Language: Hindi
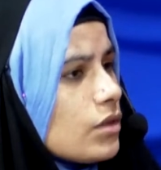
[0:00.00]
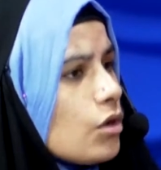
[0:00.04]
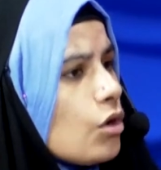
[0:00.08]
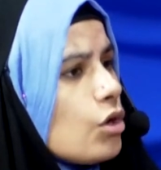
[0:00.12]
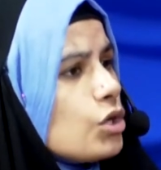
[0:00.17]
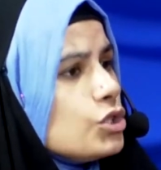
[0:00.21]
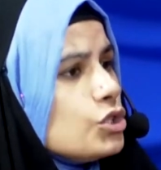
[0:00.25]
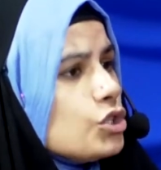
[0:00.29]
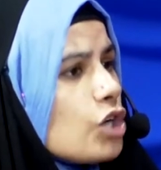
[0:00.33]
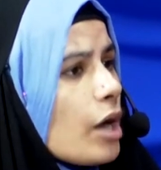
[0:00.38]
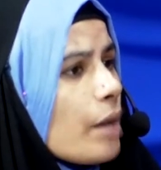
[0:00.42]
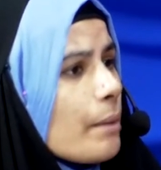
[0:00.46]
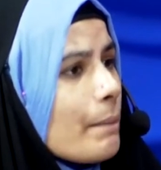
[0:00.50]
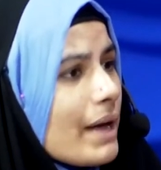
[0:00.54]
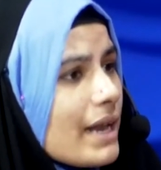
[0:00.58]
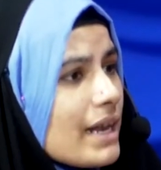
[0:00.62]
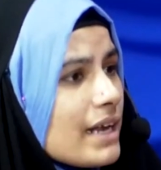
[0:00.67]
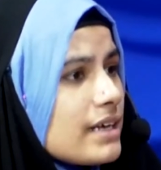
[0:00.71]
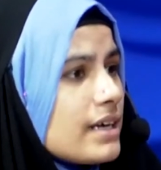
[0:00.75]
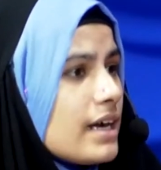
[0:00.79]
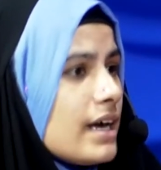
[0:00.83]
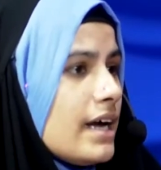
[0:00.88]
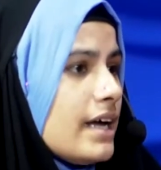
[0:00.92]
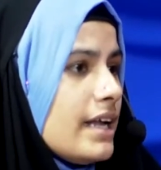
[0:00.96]
और जो
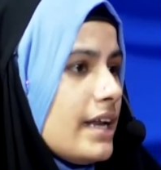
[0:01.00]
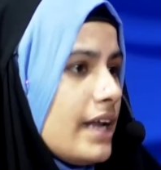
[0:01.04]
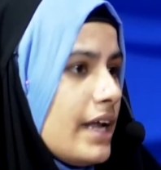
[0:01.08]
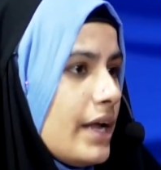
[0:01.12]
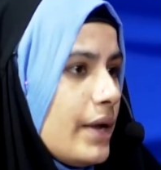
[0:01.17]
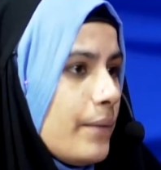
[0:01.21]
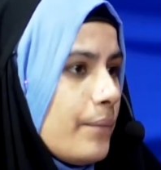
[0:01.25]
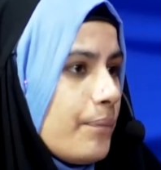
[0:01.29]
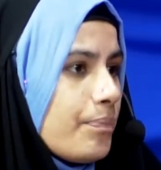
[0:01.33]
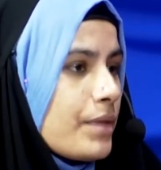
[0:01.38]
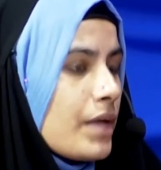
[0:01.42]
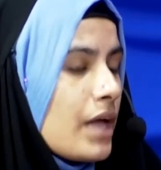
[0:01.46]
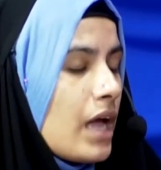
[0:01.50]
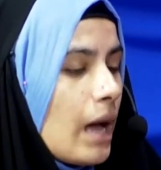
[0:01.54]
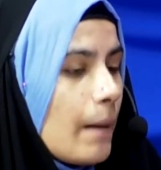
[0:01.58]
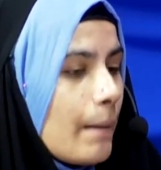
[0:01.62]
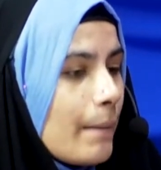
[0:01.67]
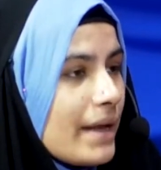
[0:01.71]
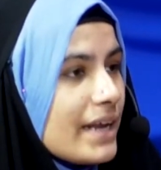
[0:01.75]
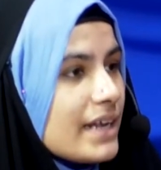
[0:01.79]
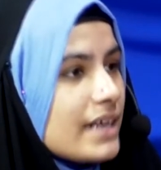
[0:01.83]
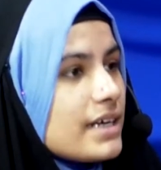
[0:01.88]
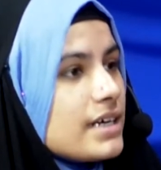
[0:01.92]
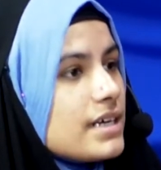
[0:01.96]
हमारा घर है
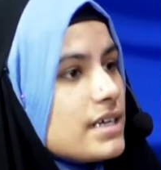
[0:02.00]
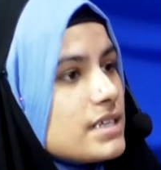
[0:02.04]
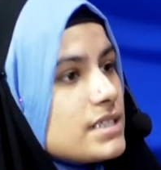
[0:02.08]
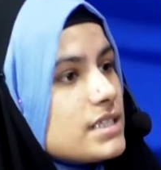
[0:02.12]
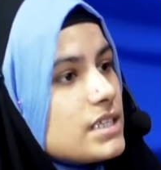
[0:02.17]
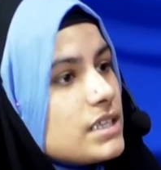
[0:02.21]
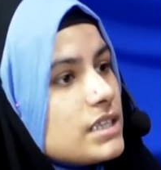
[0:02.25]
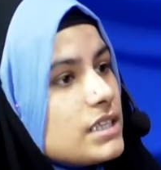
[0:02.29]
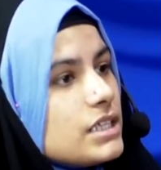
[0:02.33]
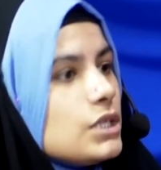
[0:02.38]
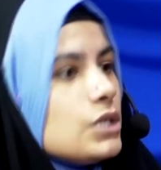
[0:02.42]
हमारे घर से